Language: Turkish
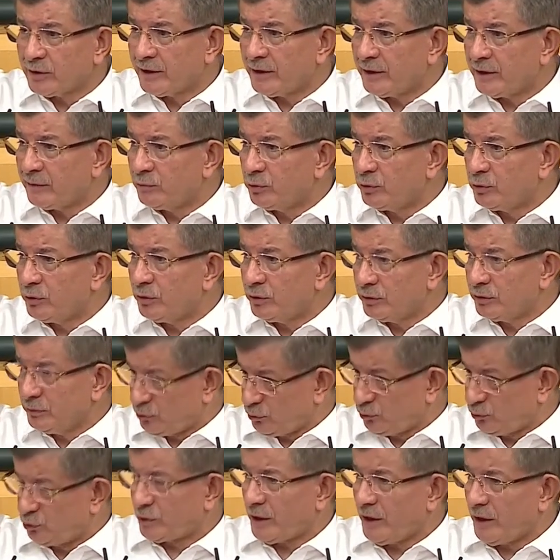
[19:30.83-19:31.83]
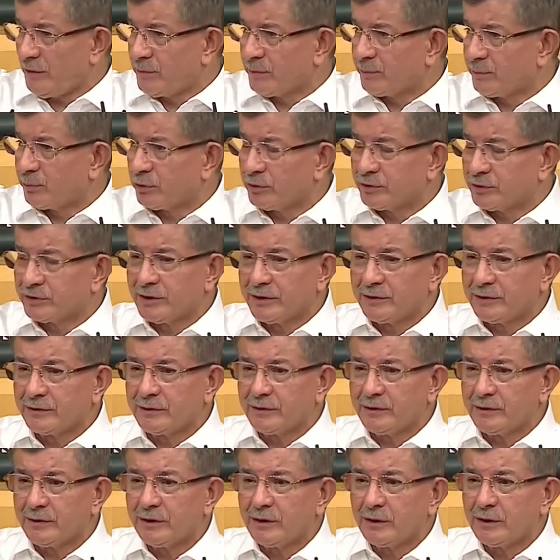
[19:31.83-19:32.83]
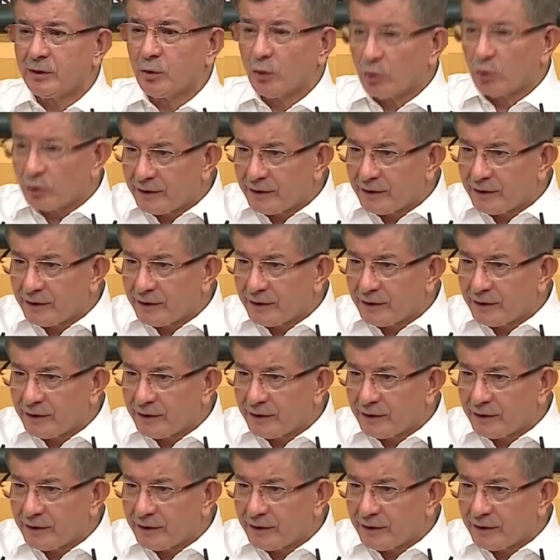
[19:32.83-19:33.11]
buraya bu güzel bir projeydi.